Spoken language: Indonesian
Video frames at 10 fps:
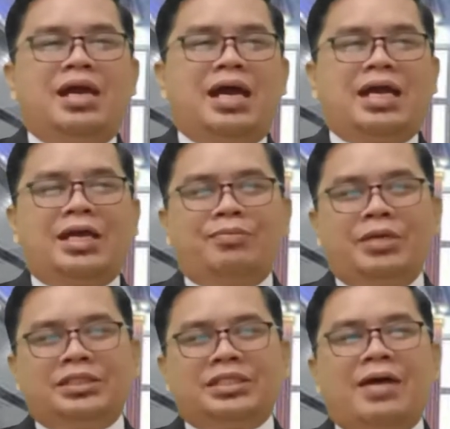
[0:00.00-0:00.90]
akan
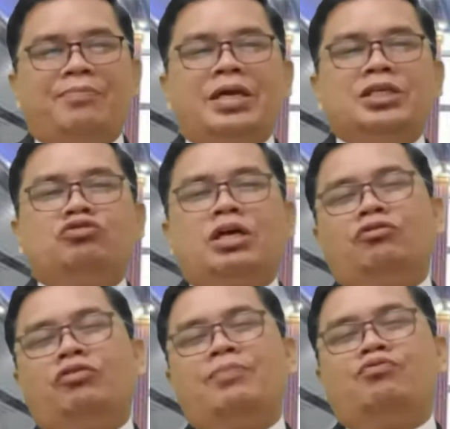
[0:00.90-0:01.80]
mencapai
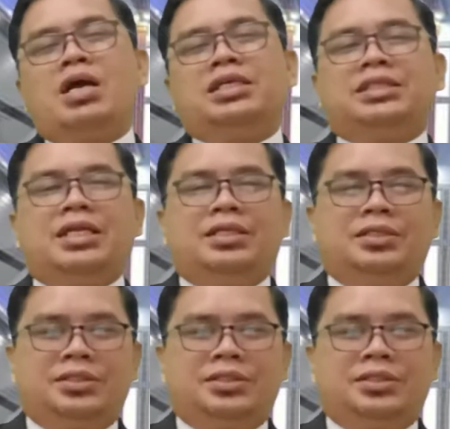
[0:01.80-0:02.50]
suatu kepuasan